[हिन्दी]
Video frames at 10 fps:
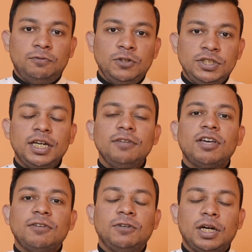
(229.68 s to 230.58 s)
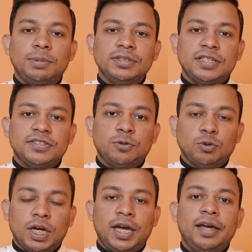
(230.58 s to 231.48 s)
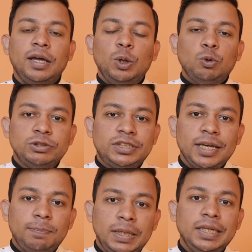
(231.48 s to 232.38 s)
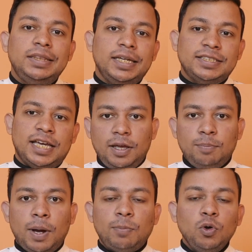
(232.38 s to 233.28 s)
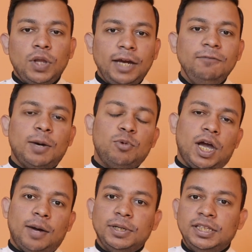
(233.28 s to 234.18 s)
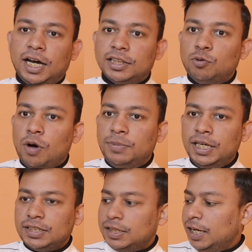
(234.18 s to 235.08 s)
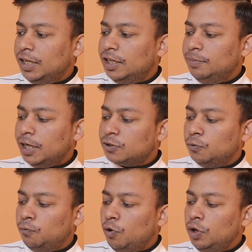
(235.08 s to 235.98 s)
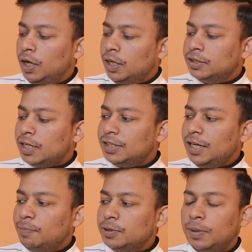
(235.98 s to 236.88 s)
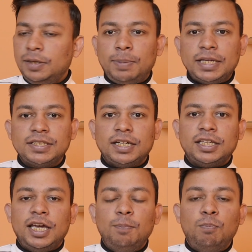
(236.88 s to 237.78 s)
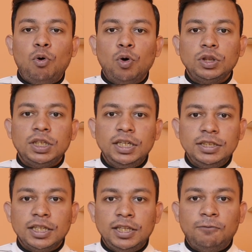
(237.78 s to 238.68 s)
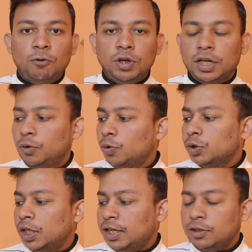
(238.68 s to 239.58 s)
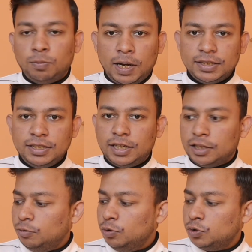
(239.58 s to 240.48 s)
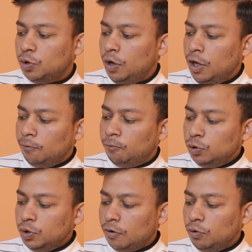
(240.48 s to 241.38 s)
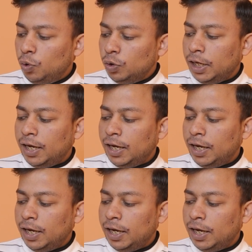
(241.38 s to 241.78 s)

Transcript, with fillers: फिजिकल वाला फिंगरप्रिंट सेंसर होता है उससे भी तेज है मैं आपको लाइव डेमो यहाँ पर दिखाता हूँ आप देख सकते हैं रियलमी एक्स टू फोन जैसे ही आप इस पर प्रेस करते हैं बहुत ही जल्दी फोन अनलॉक हो जाता है दोबारा से दिखाता हूँ दोस्तों फोन जो है वो लॉक्ड